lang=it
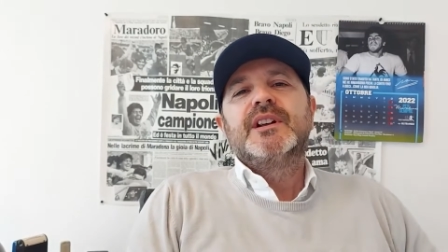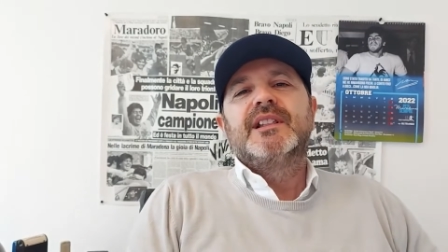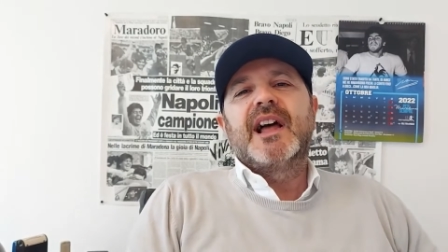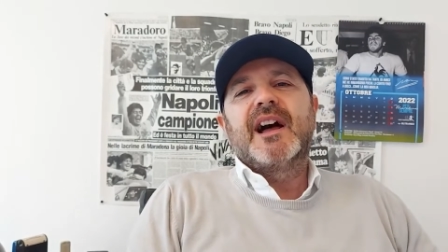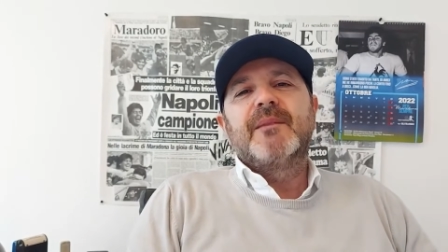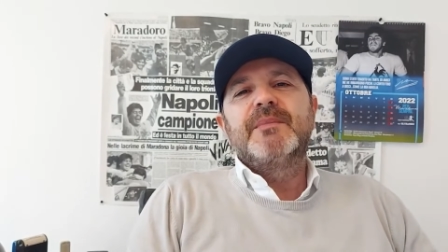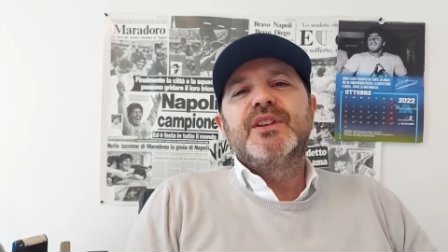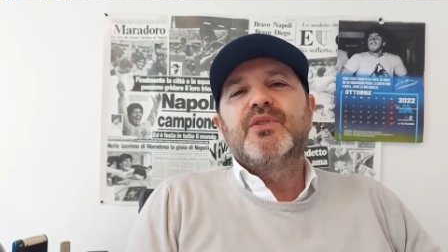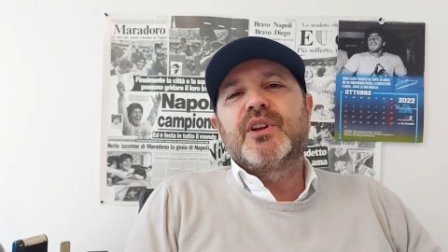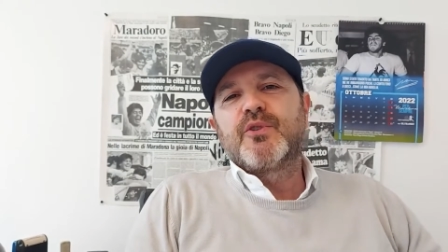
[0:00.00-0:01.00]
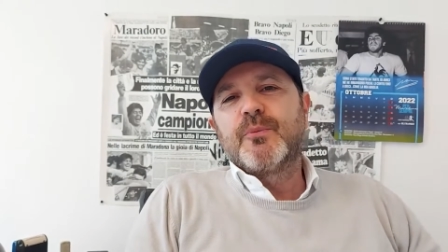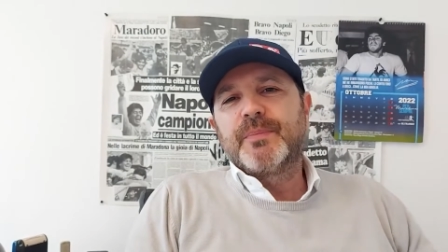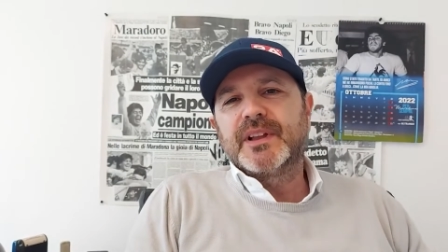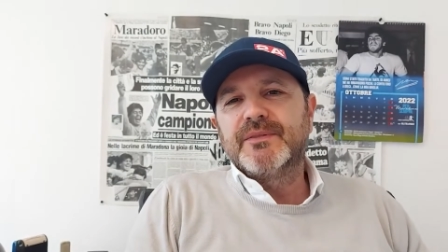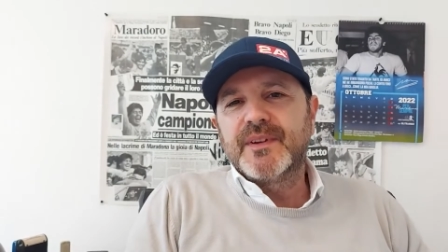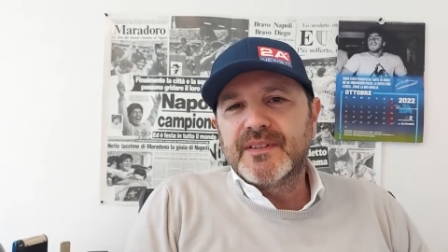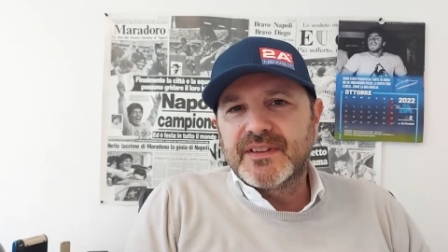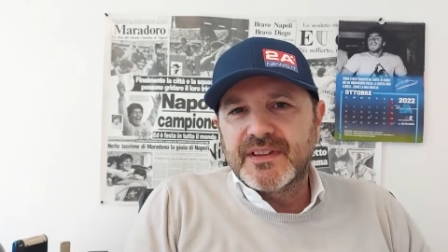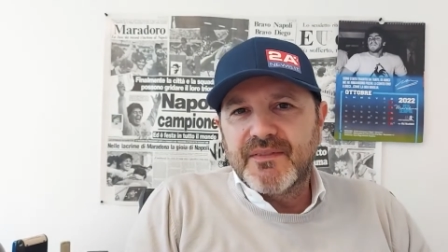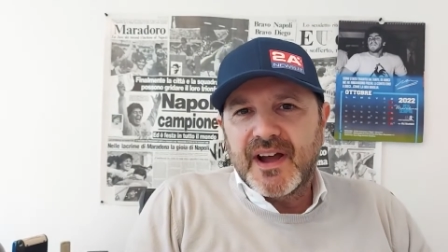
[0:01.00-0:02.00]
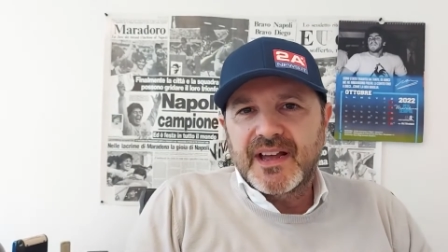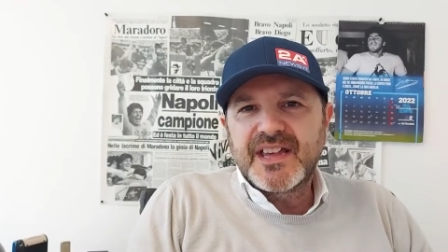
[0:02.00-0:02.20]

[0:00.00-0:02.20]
la migliore coppia difensiva